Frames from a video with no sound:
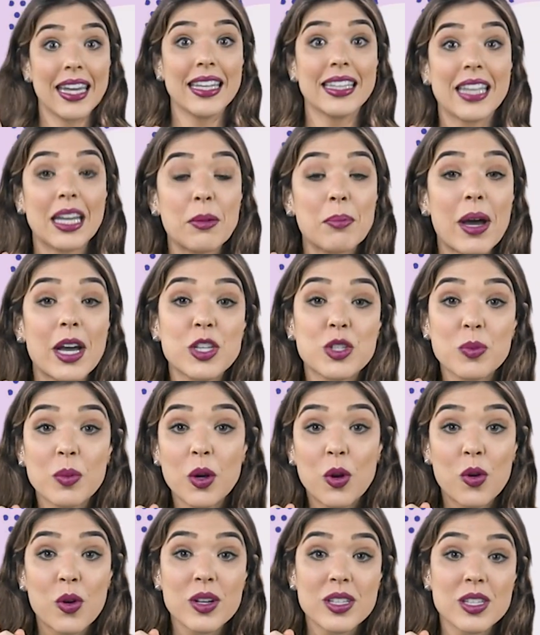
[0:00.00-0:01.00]
E tem mais
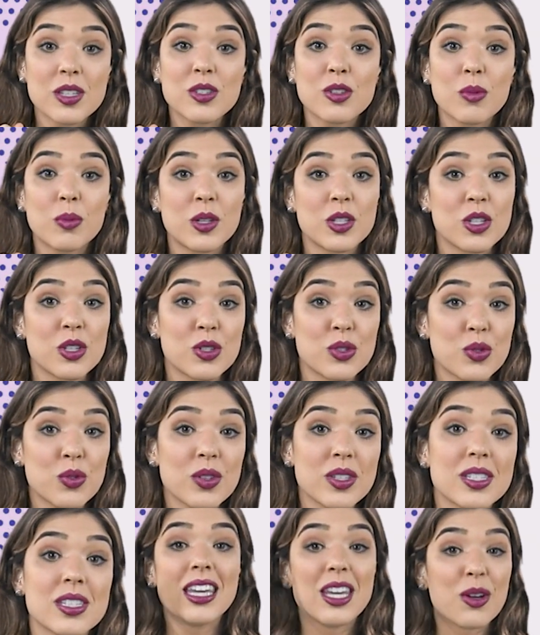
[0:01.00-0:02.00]
uma coisa sobre
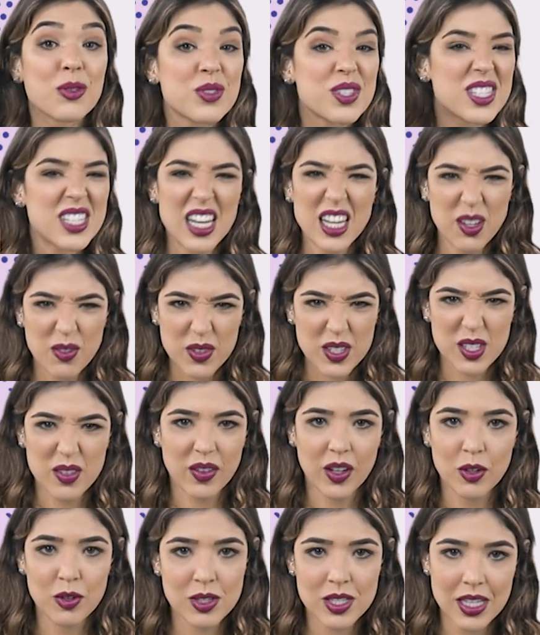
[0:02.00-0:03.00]
Jesus que eu sei que você
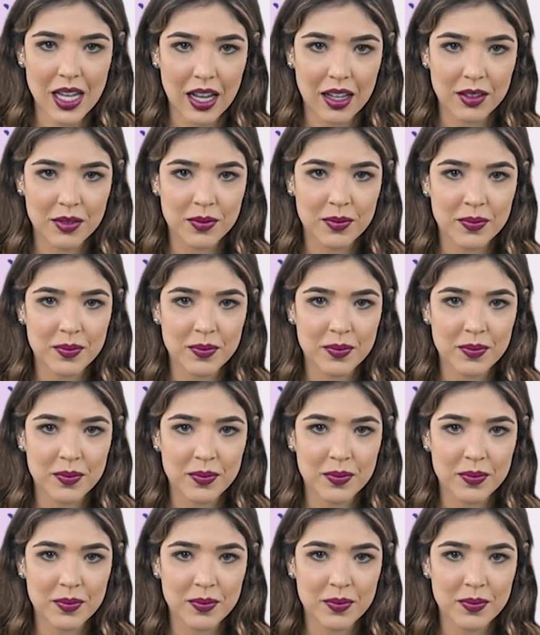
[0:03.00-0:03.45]
vai gostar.